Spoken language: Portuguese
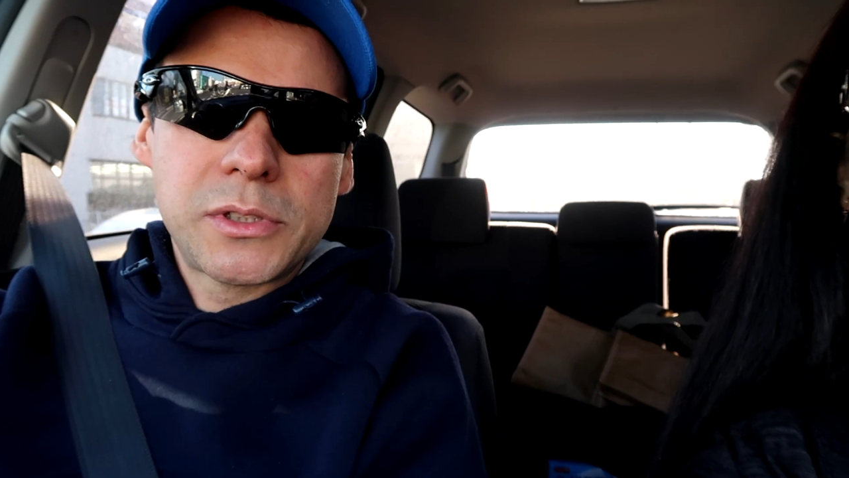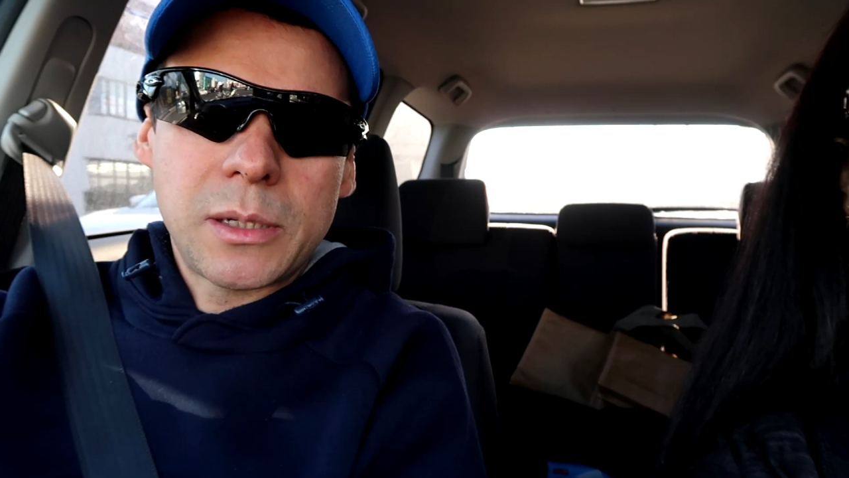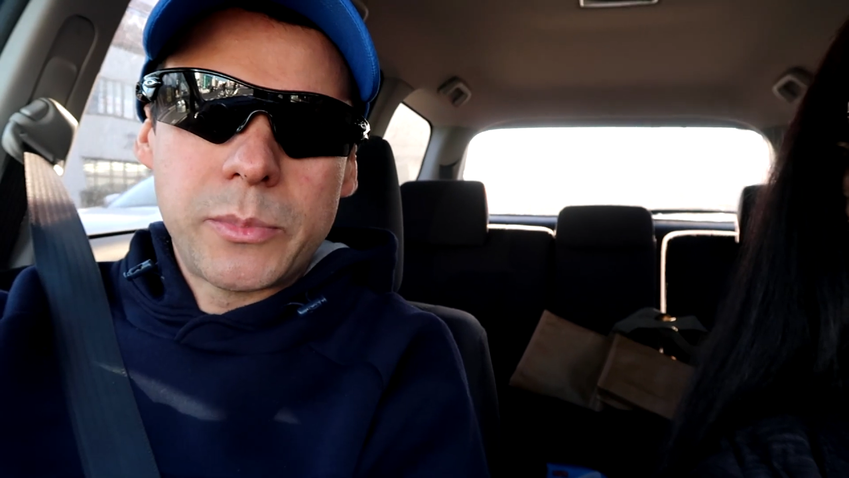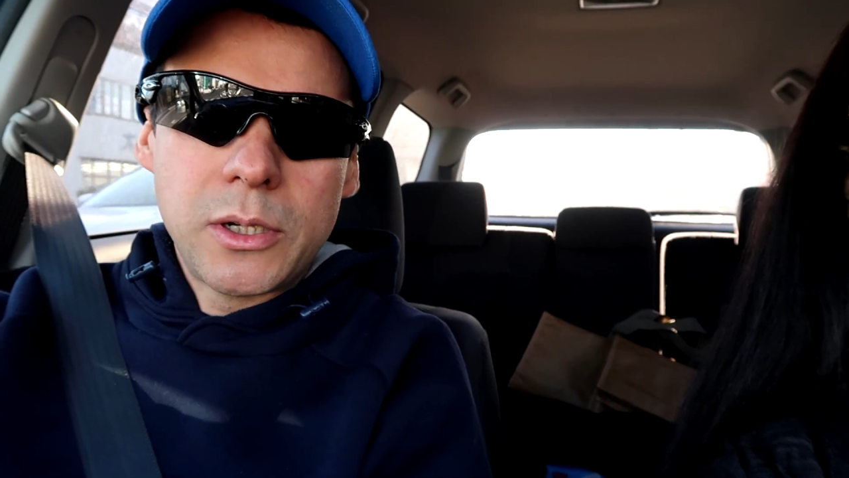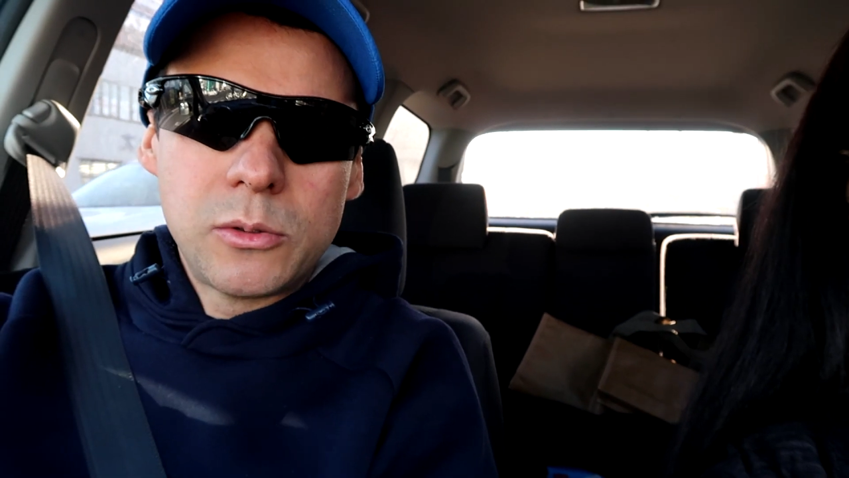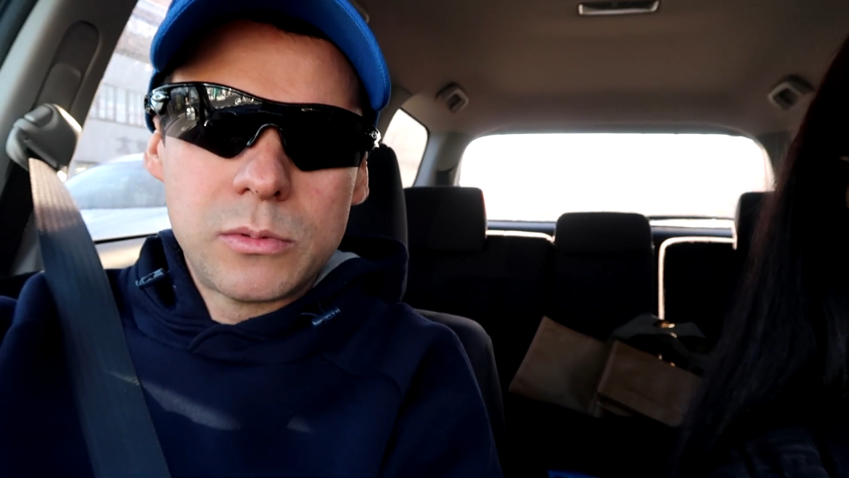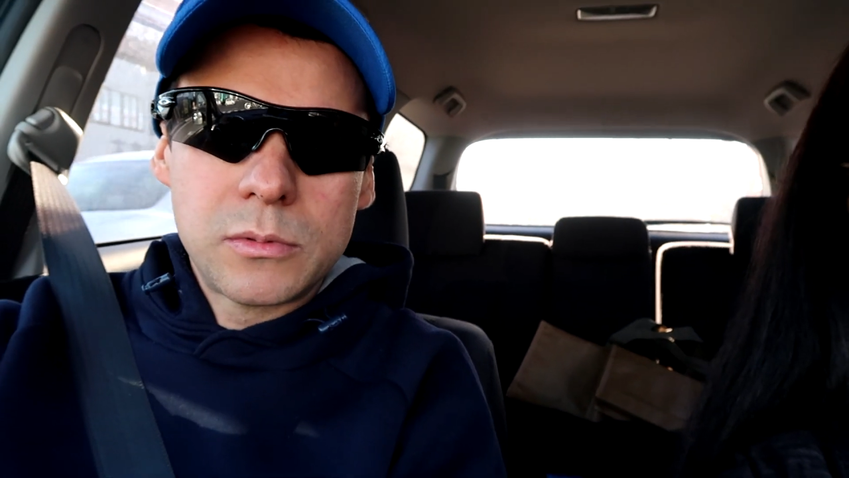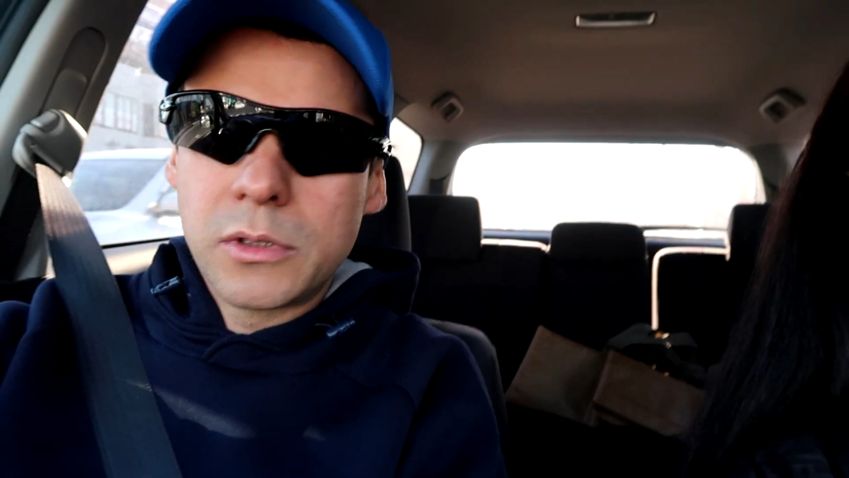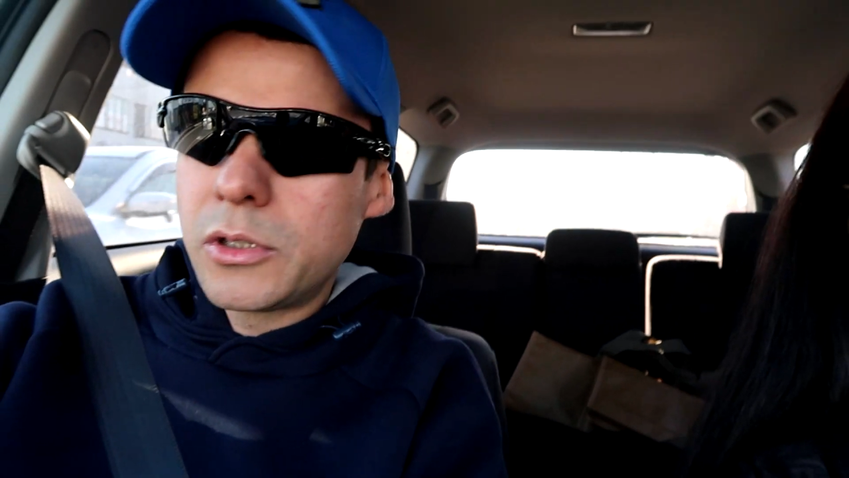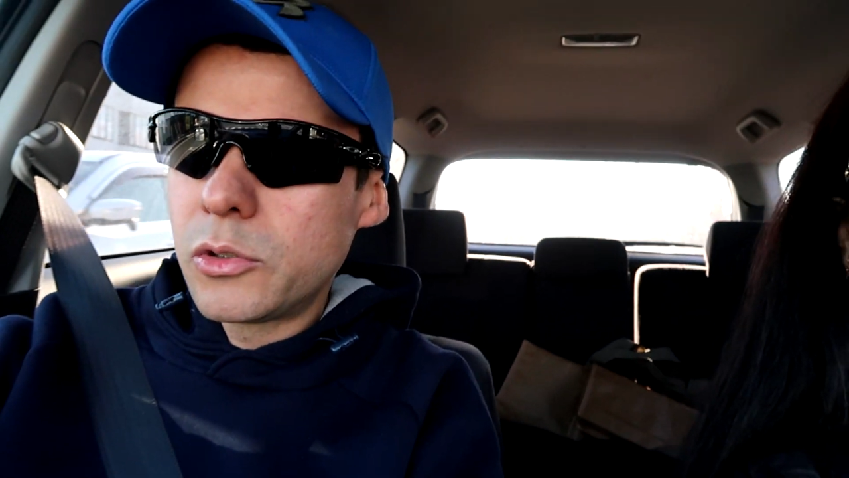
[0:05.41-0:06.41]
do Japão
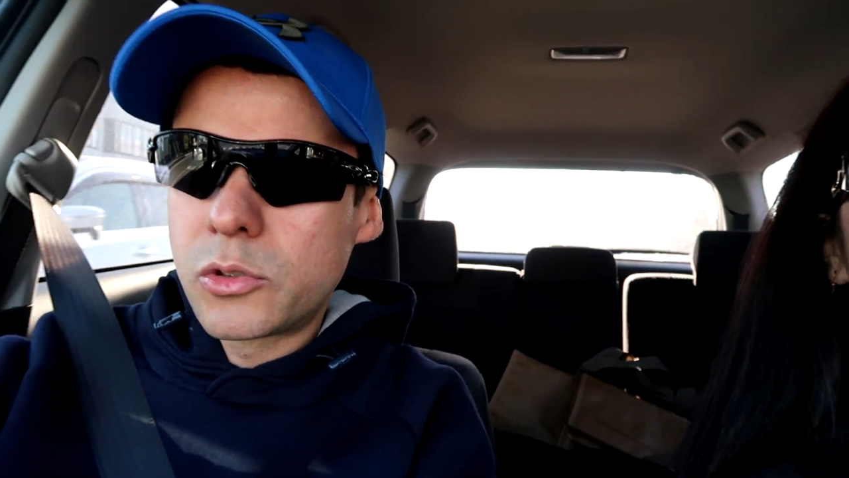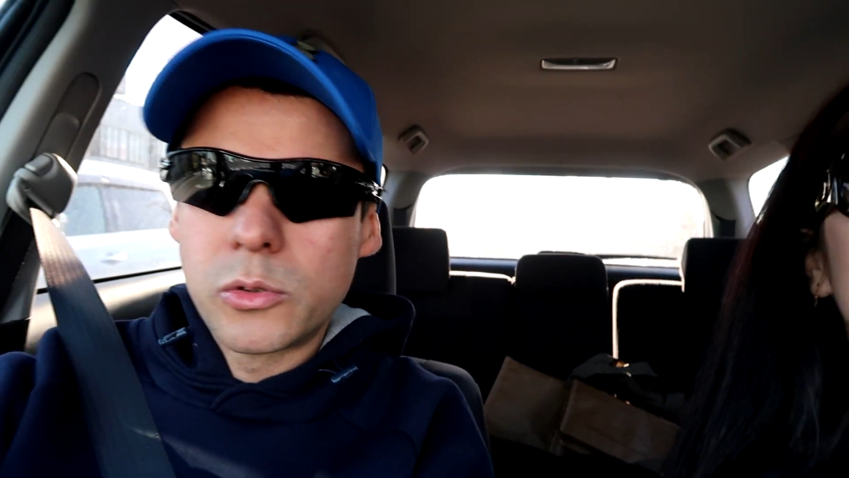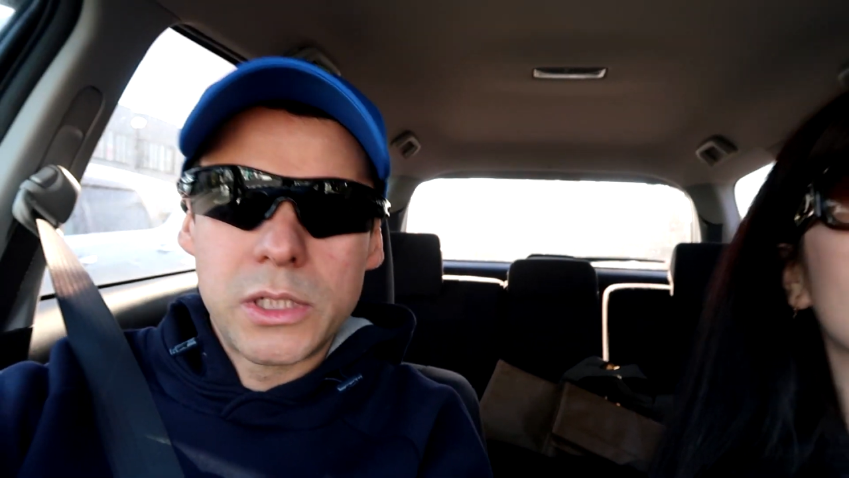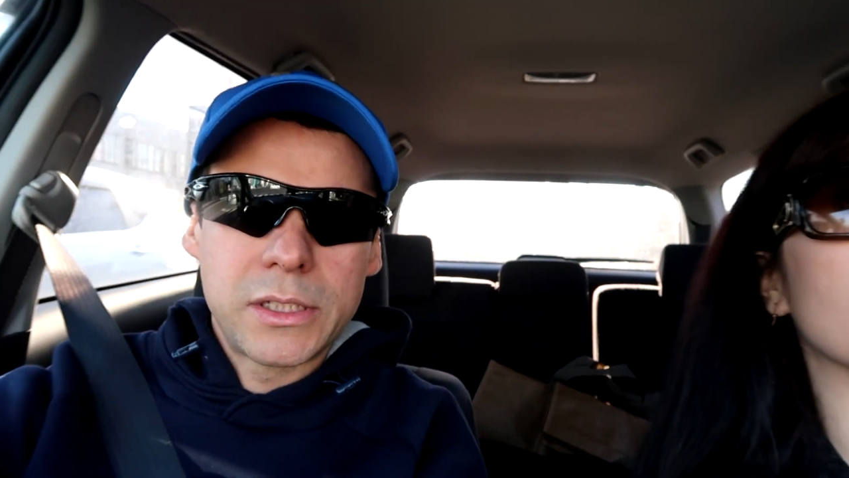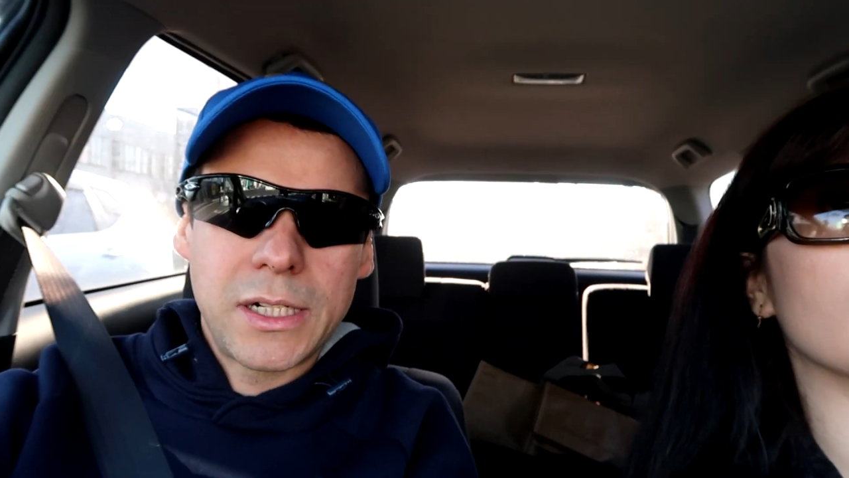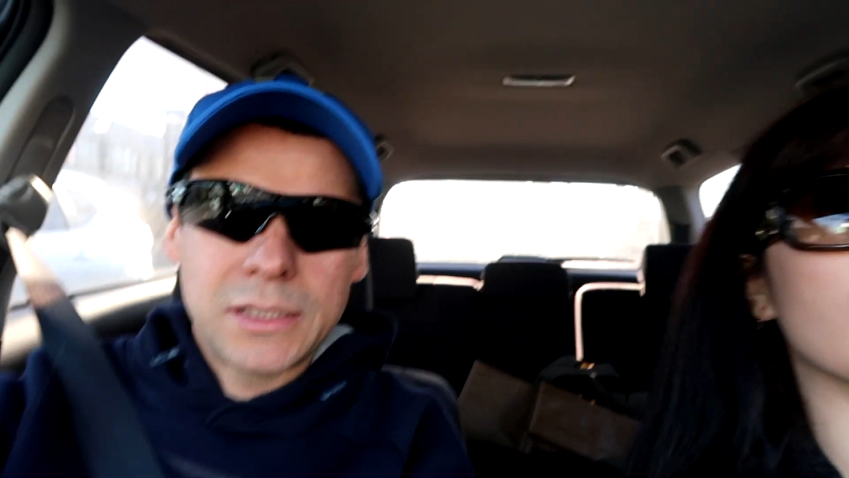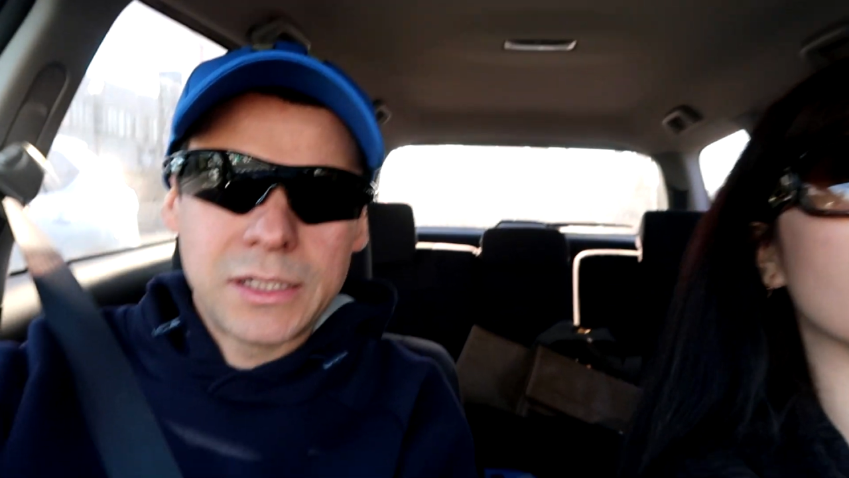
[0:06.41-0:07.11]
Eu sou André